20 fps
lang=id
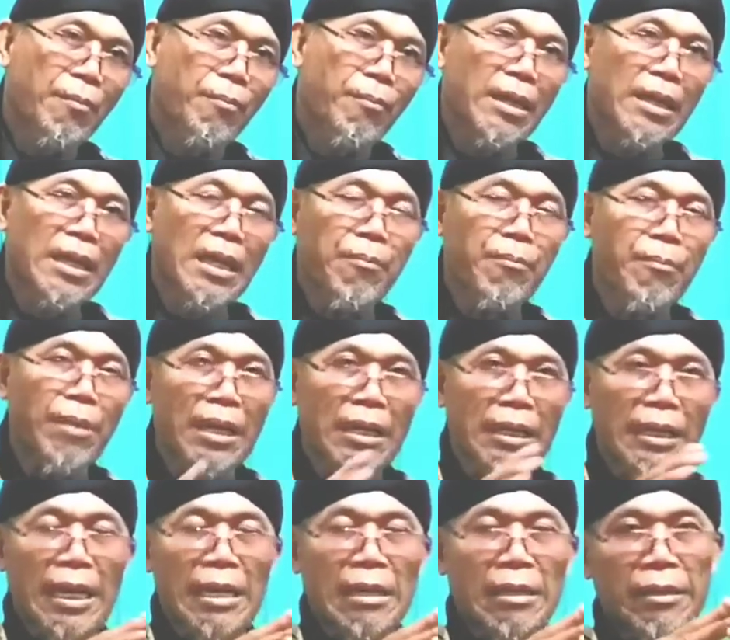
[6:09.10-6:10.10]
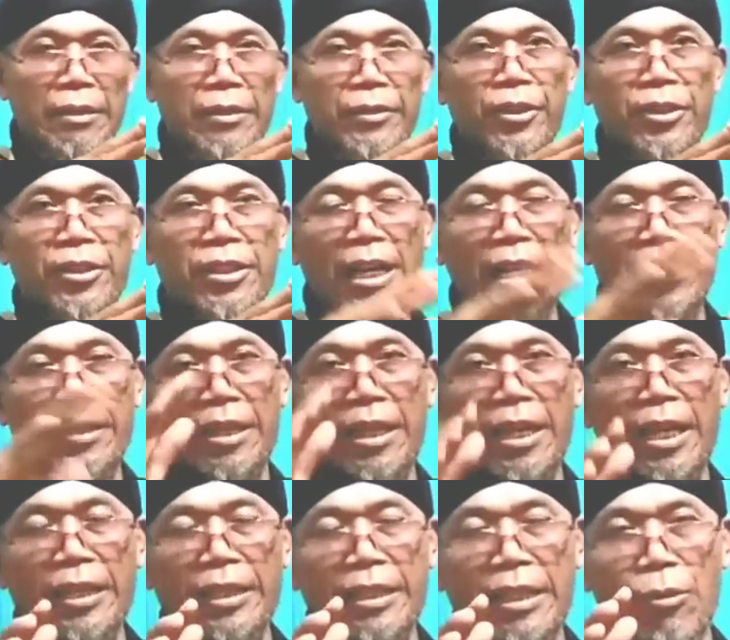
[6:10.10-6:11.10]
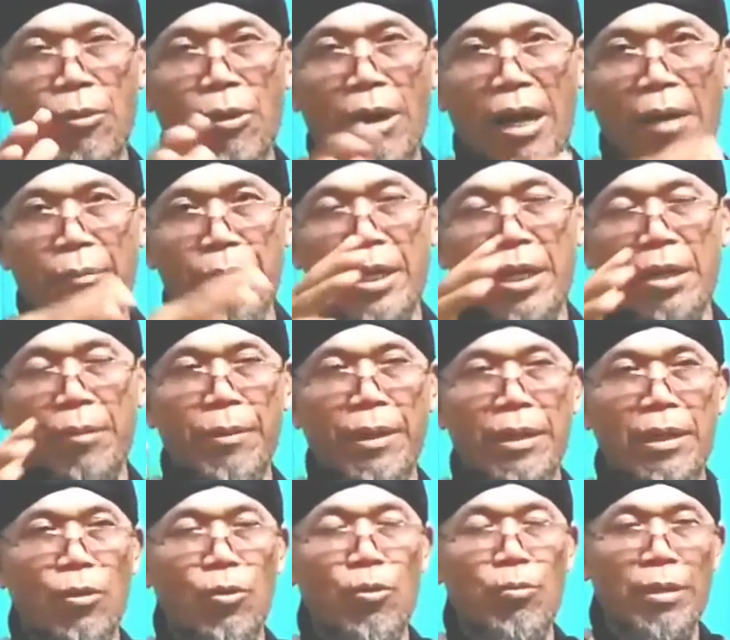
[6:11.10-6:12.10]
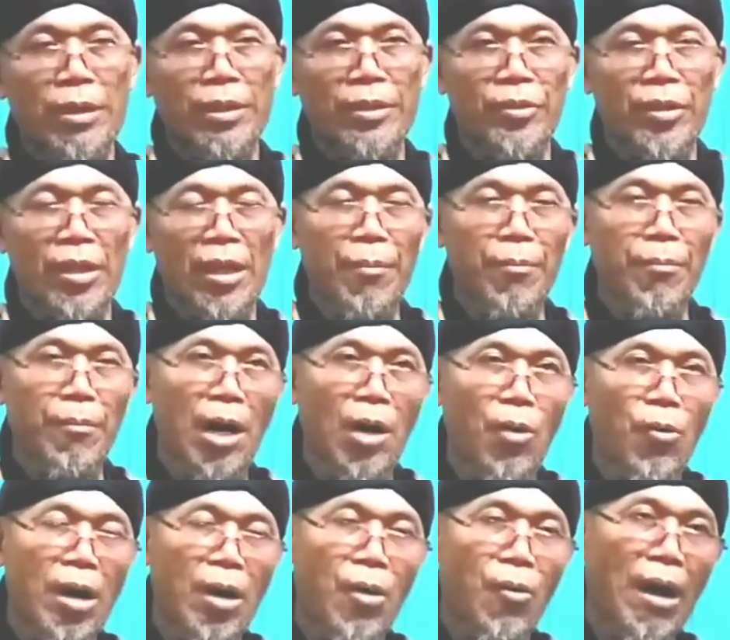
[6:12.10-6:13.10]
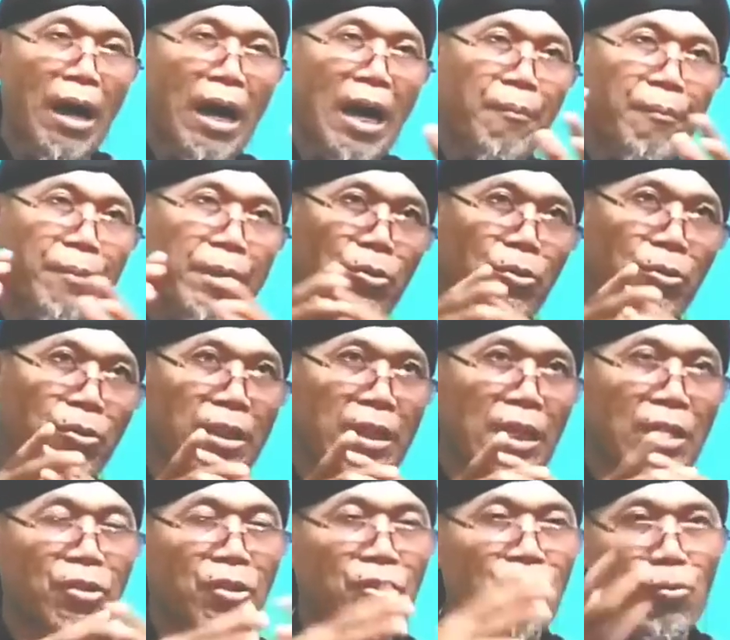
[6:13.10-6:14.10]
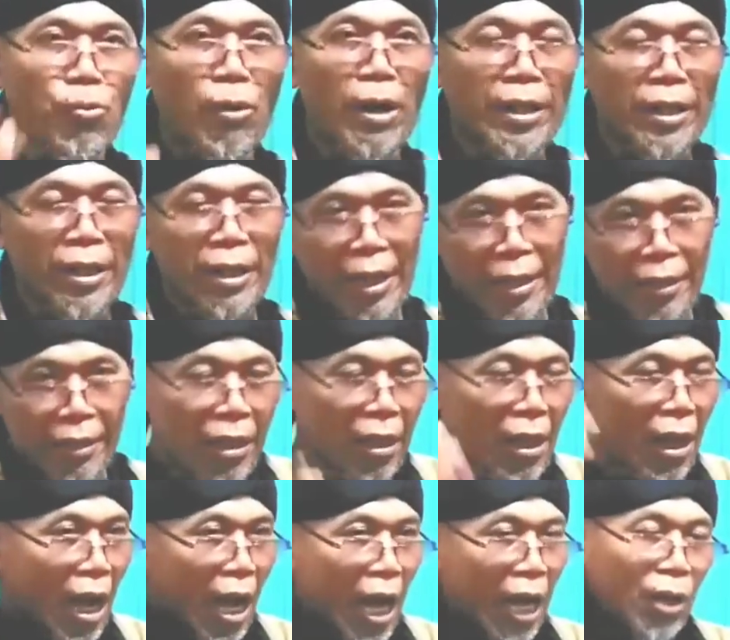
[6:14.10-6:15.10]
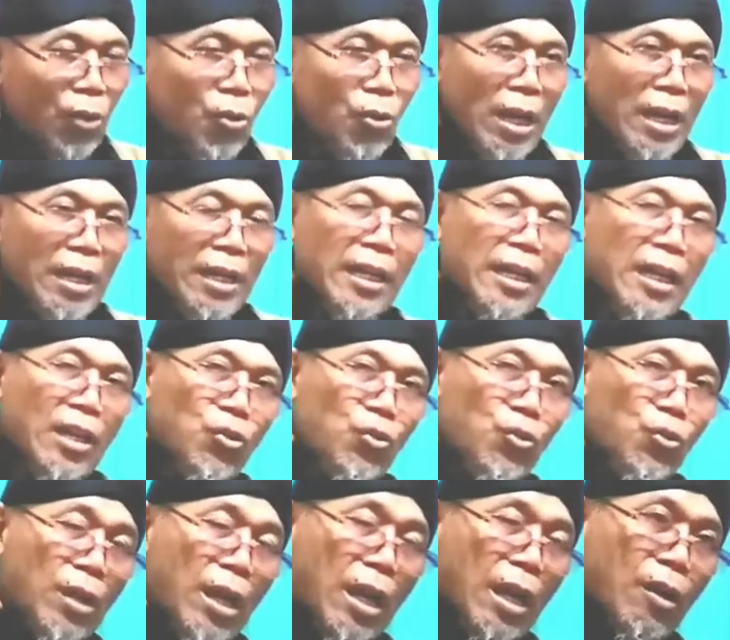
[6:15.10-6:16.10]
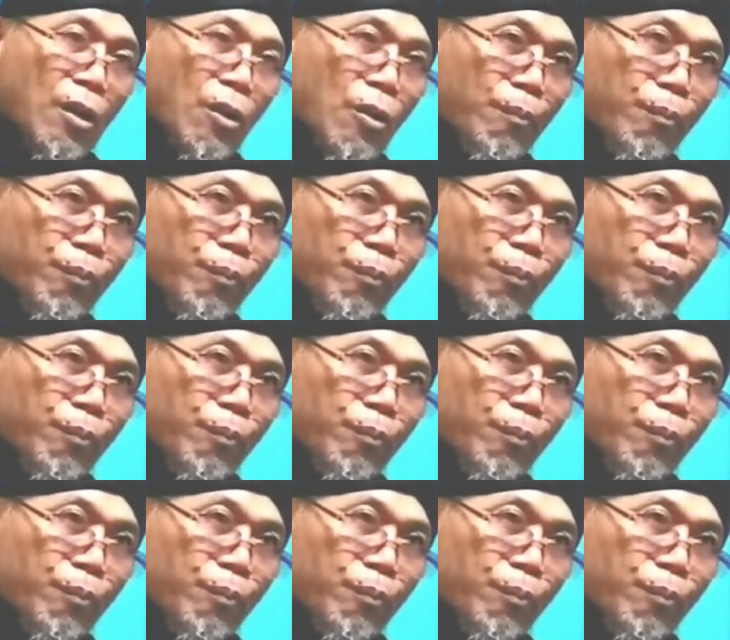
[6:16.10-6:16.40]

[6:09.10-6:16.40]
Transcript: menggambarkan sejelek-jeleknya Wahabi kepada umat Islam bahwa Wahabi itu tidak sesuai dengan Al-Quran dan As-Sunnah.